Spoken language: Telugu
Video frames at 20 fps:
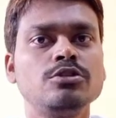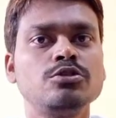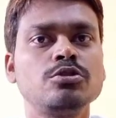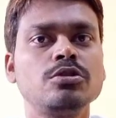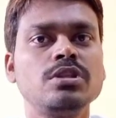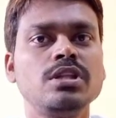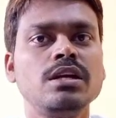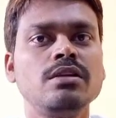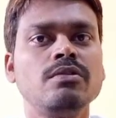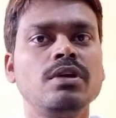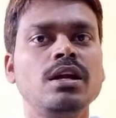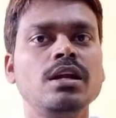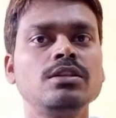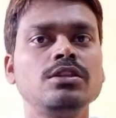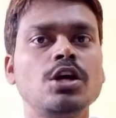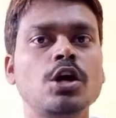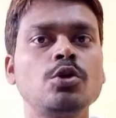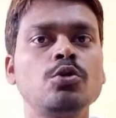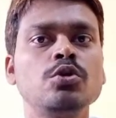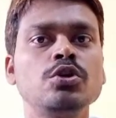సో దీనివల్ల
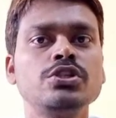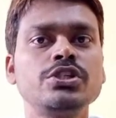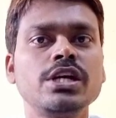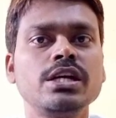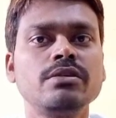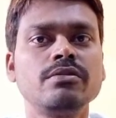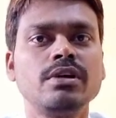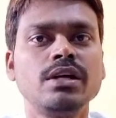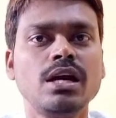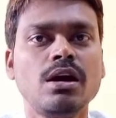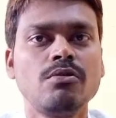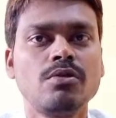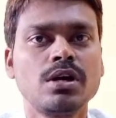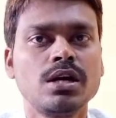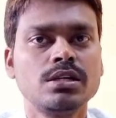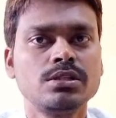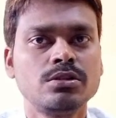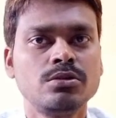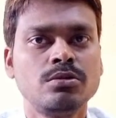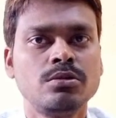దగ్గు వచ్చేటువంటి
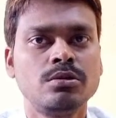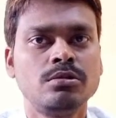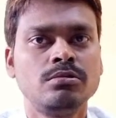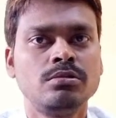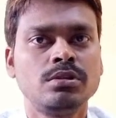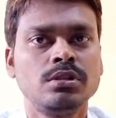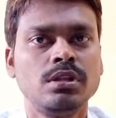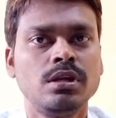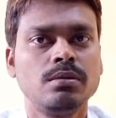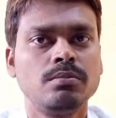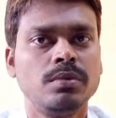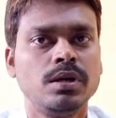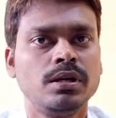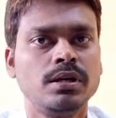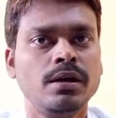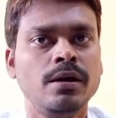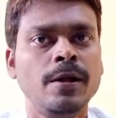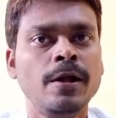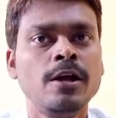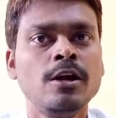అవకాశం కూడా
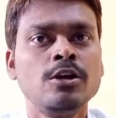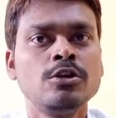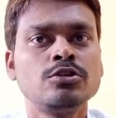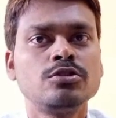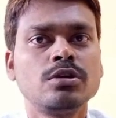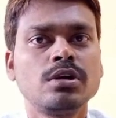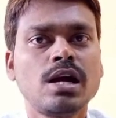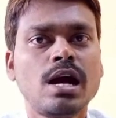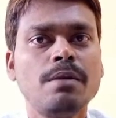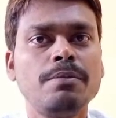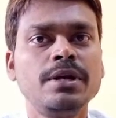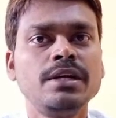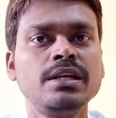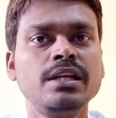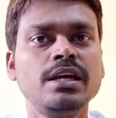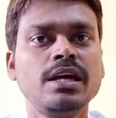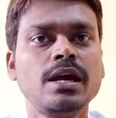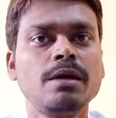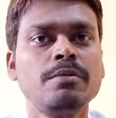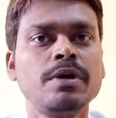ఉంటుందన్నమాట సో కాబట్టి
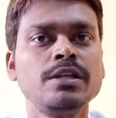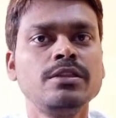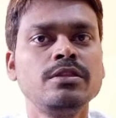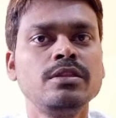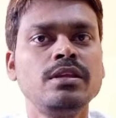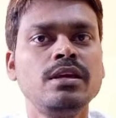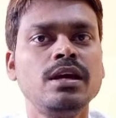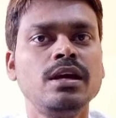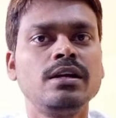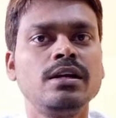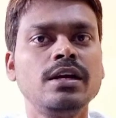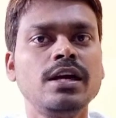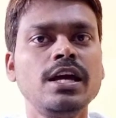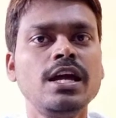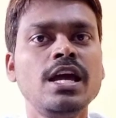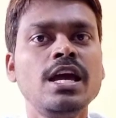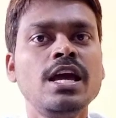నీకేమవుతుంది అంటే